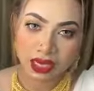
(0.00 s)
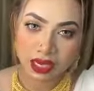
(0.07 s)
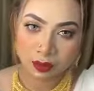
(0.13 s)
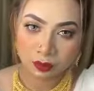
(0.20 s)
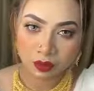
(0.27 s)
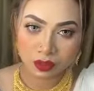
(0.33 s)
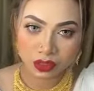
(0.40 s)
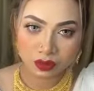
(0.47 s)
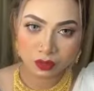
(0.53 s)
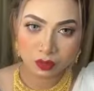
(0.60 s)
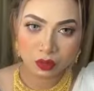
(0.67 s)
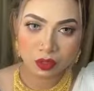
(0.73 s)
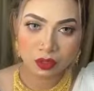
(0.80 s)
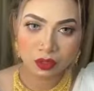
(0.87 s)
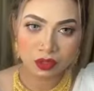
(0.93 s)
কেমন যেন
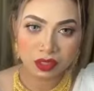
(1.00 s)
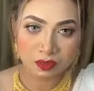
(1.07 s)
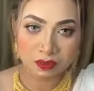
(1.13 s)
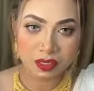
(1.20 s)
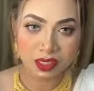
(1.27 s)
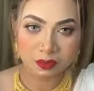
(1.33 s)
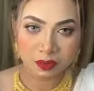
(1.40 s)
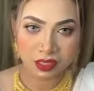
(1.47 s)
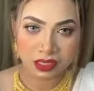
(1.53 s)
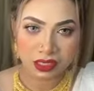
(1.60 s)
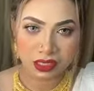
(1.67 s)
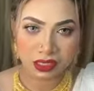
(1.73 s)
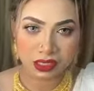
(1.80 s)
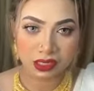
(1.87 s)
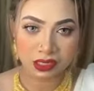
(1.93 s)
মনে হচ্ছে বেশি
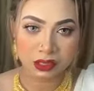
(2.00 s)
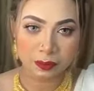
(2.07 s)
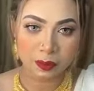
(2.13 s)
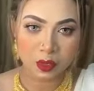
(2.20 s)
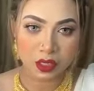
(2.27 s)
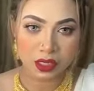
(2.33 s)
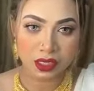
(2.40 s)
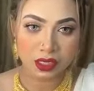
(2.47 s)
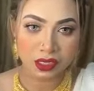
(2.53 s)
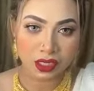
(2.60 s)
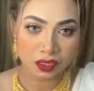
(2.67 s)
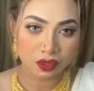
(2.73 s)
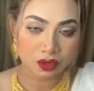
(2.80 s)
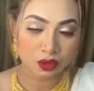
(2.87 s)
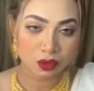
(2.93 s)
বেশি লিপস্টিকটা
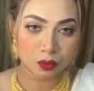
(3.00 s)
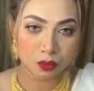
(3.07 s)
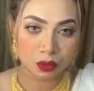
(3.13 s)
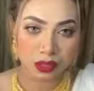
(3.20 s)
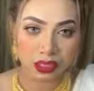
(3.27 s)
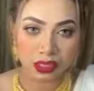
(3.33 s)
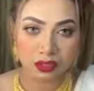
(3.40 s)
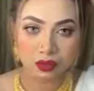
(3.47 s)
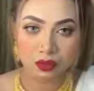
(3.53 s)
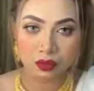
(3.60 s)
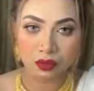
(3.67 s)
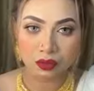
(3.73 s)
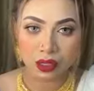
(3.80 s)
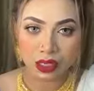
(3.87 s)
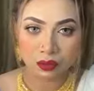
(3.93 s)
চেঞ্জ করব নাকি
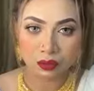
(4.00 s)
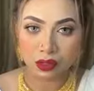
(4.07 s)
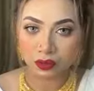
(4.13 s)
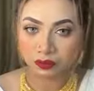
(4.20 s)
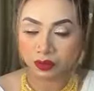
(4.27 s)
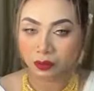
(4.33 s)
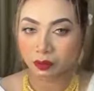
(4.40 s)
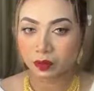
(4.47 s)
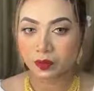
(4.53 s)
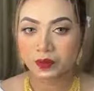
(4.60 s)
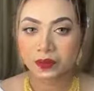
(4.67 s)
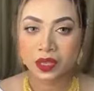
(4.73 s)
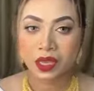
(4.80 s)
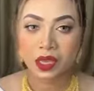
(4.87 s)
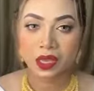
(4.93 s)
চুলগুলা খুলে ফেলবো
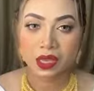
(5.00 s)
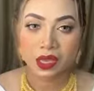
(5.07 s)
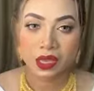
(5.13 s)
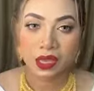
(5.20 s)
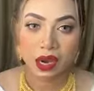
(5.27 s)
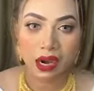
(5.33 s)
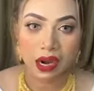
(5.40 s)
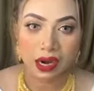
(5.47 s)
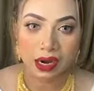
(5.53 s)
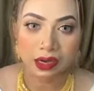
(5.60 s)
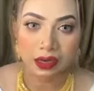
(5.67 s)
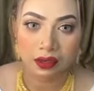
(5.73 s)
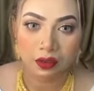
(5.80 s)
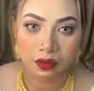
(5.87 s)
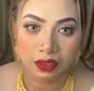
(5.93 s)
আর
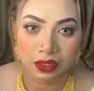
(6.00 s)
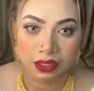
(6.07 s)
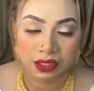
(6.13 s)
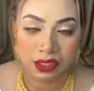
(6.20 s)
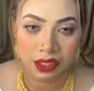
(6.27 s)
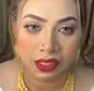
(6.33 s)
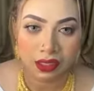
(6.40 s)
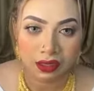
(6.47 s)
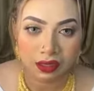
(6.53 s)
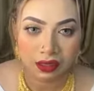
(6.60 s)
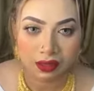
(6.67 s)
হচ্ছে